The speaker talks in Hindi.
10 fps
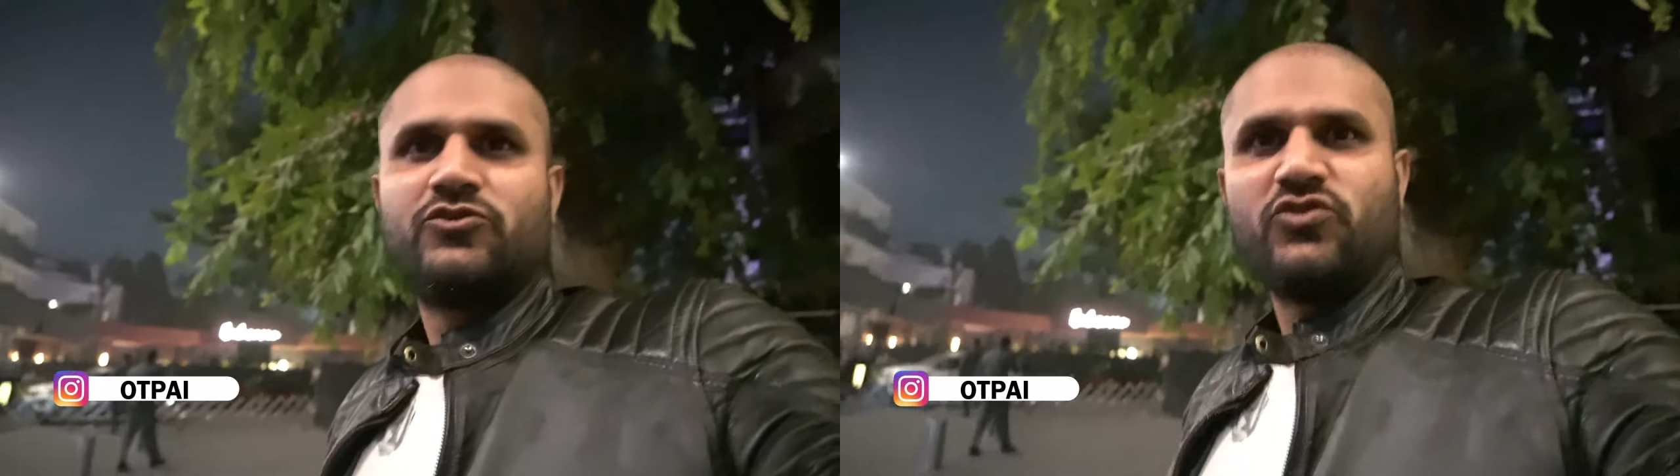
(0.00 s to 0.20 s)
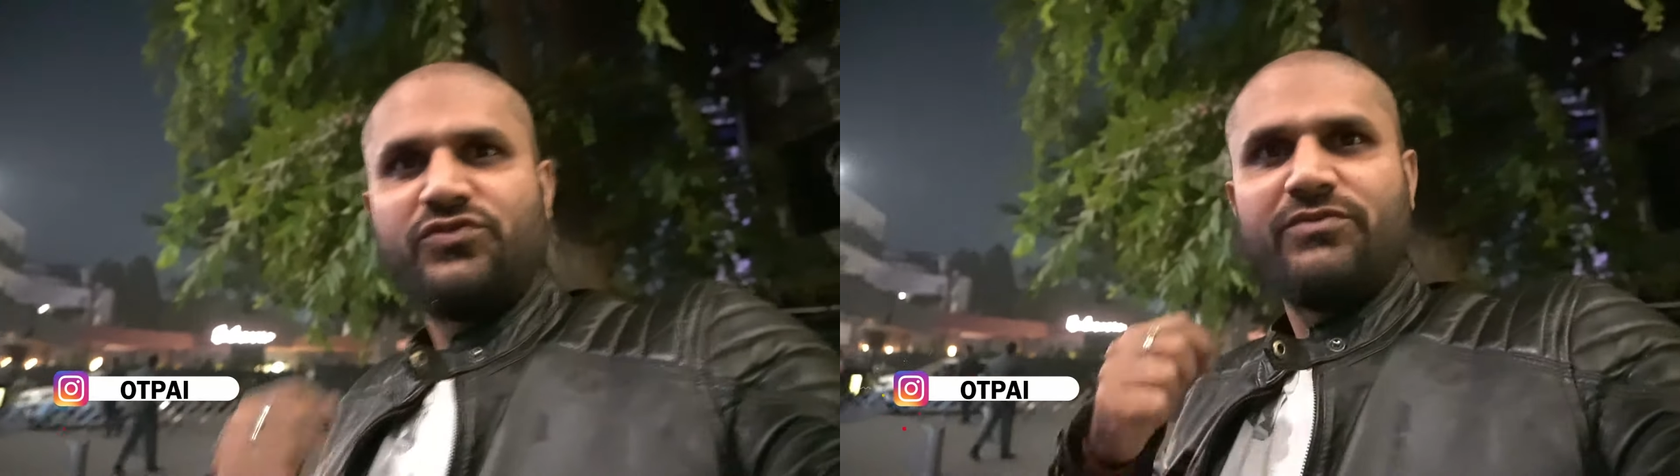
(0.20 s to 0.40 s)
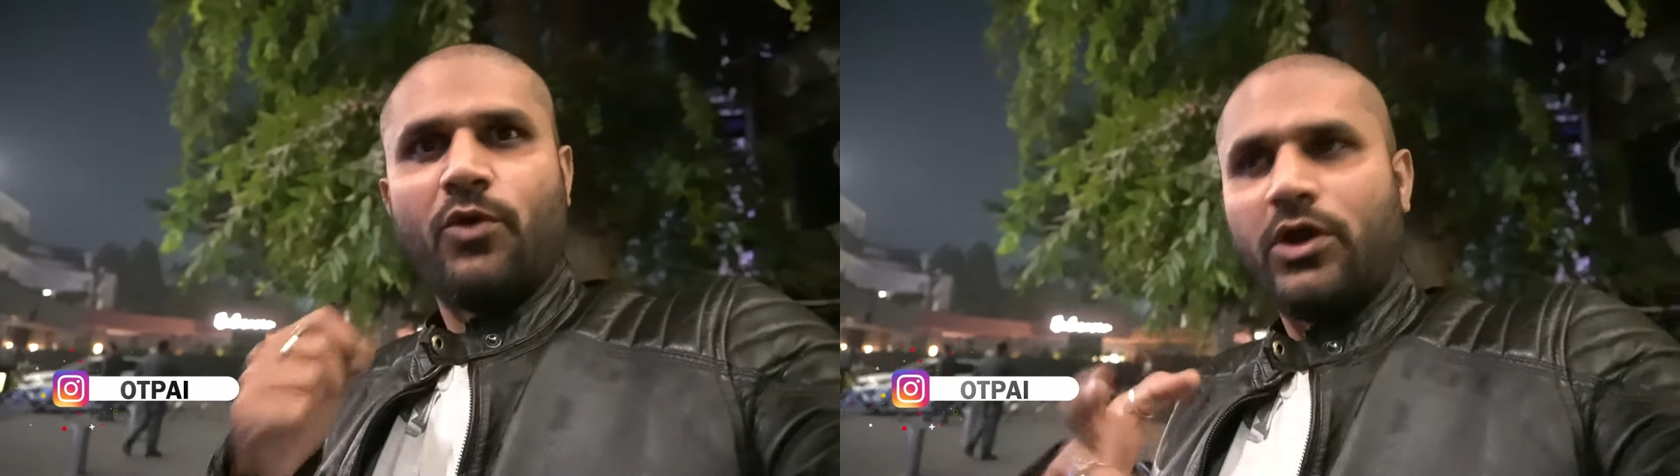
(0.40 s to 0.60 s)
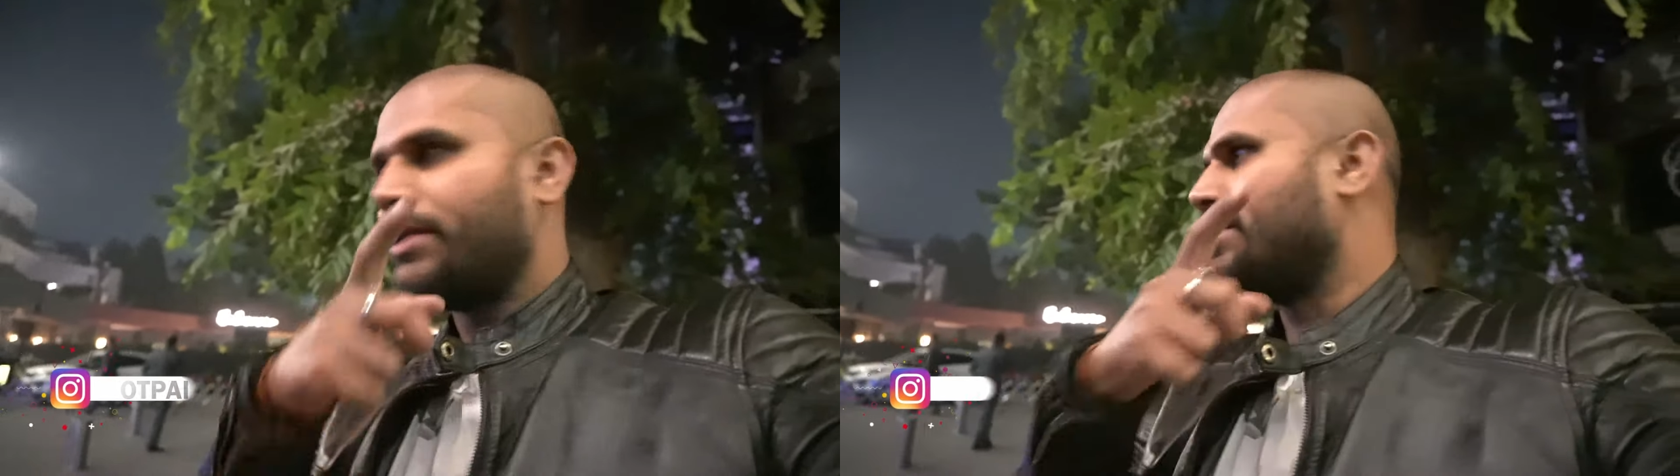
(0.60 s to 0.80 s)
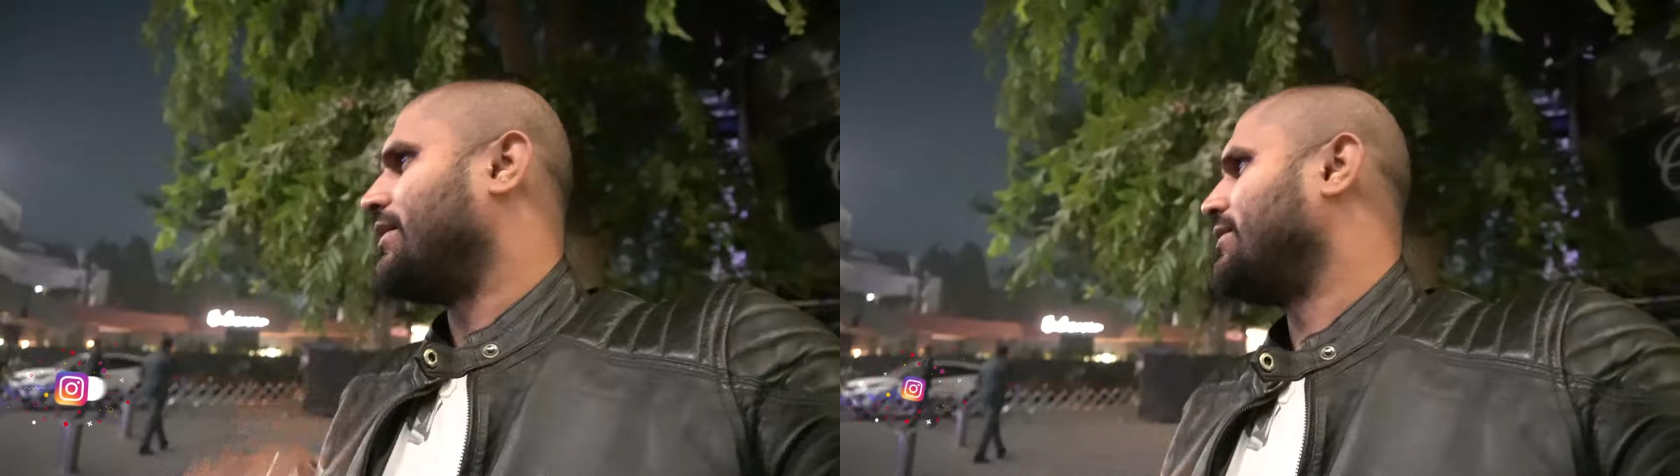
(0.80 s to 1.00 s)
सूफी बॉयलर
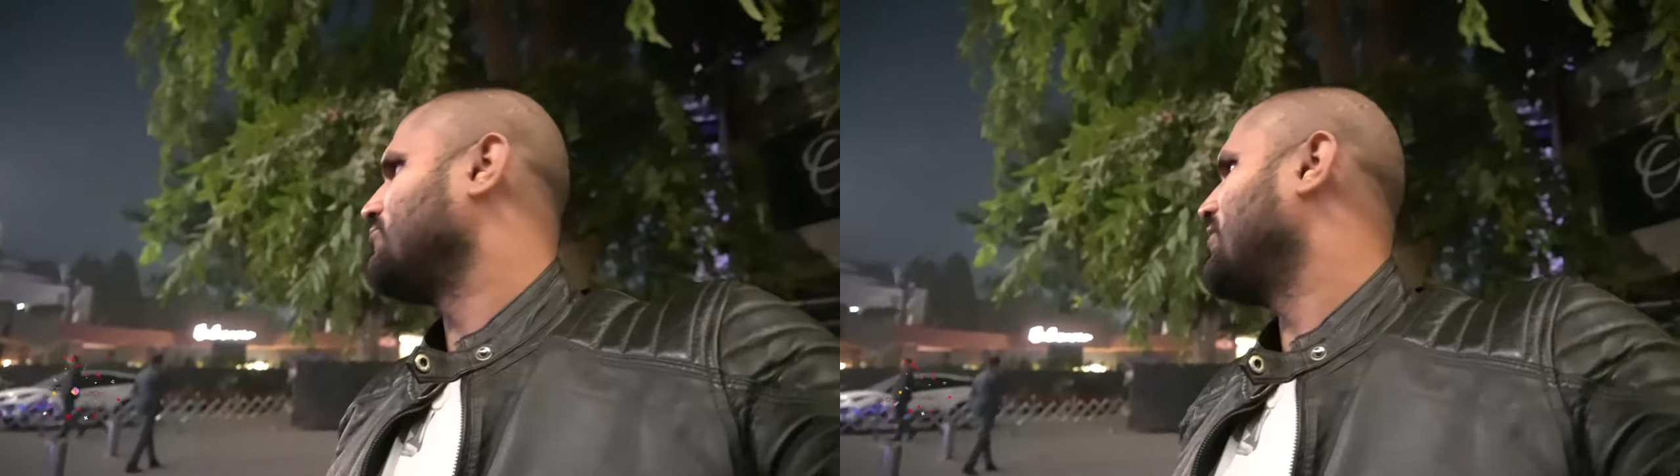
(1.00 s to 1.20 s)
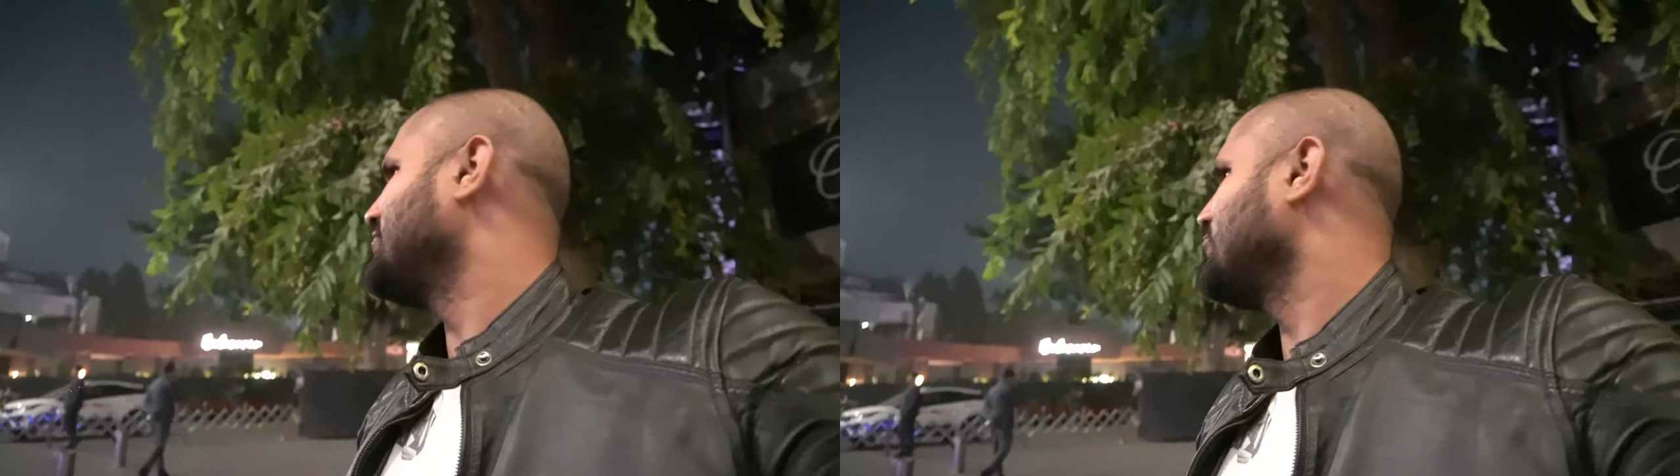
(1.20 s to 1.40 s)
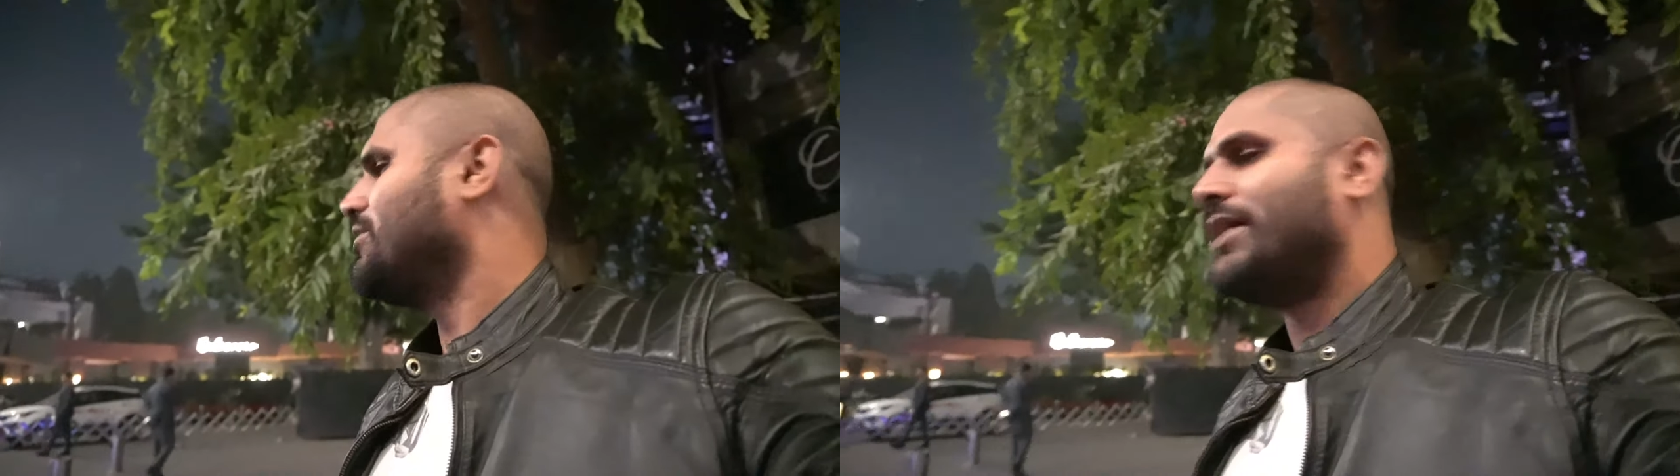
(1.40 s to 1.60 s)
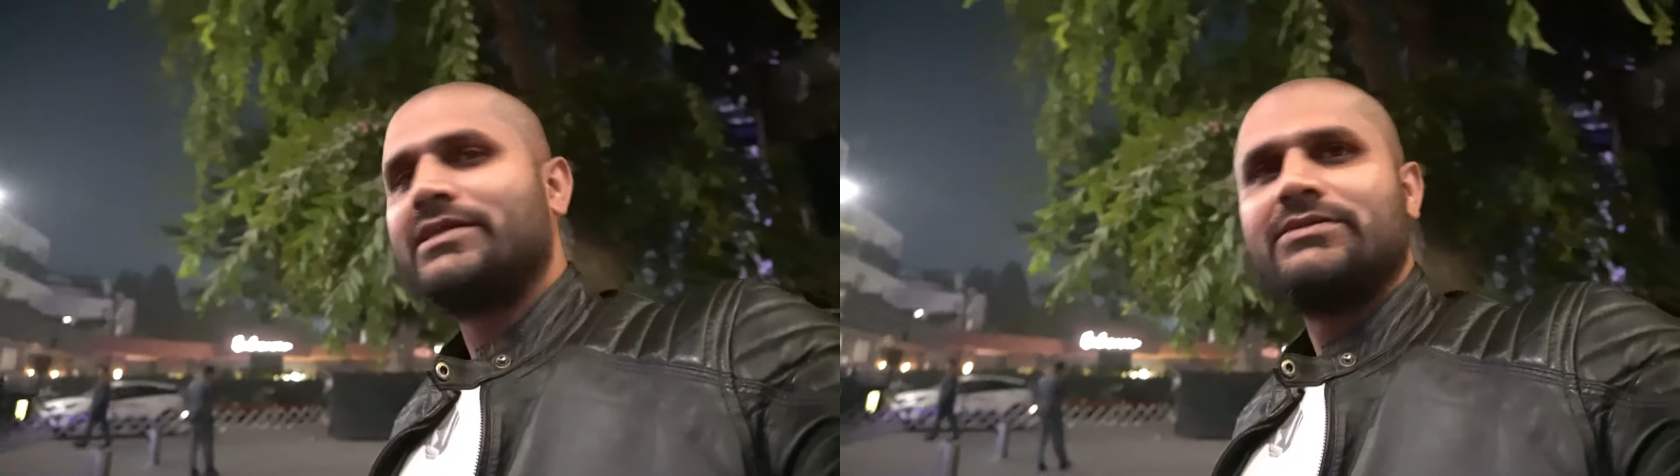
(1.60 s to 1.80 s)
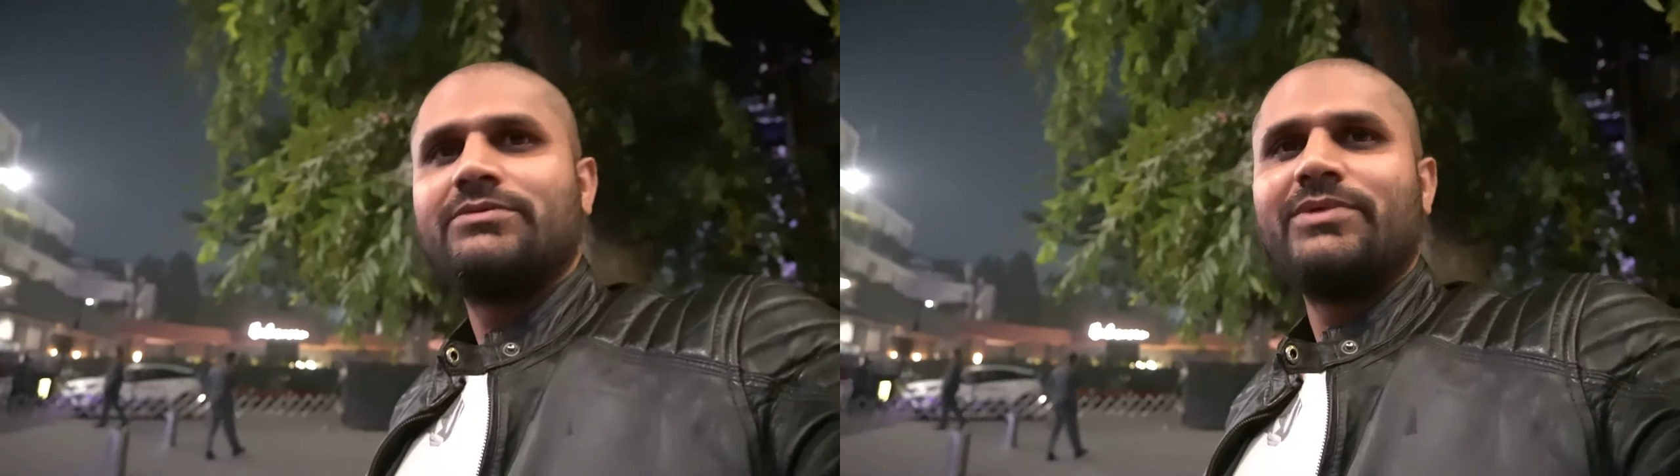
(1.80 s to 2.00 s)
नाइट है तो आज इनके गाने समझ में